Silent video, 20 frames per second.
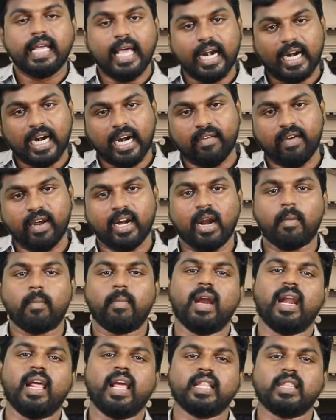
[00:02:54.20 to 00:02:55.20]
ஏற்கனவே
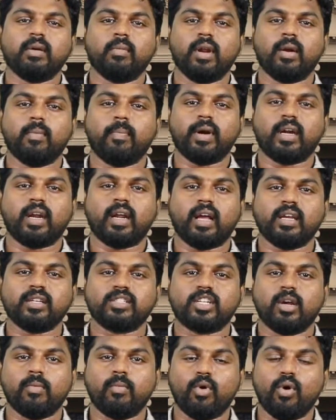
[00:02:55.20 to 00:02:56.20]
நம்ம இலங்கை தமிழர் பட்ட
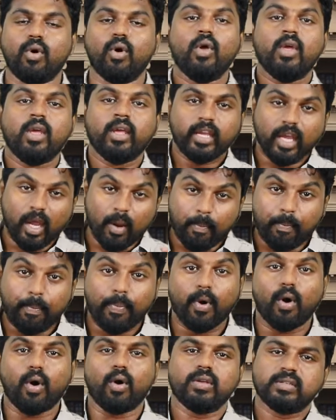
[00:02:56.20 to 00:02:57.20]
கஷ்டமும்
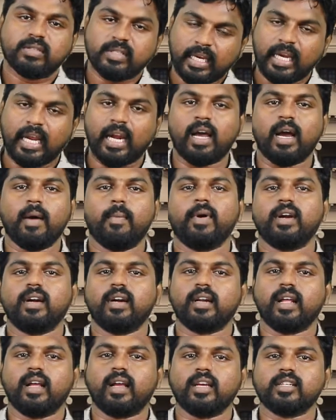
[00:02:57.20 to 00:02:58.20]
இப்போது
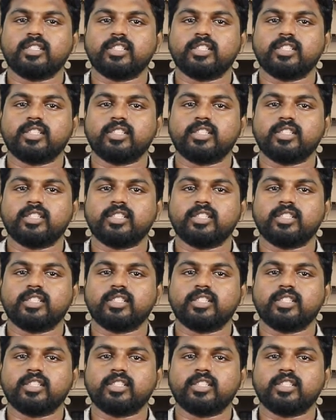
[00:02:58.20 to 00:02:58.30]
சிங்களங்கப்பட்டுக்கிட்டு இருக்க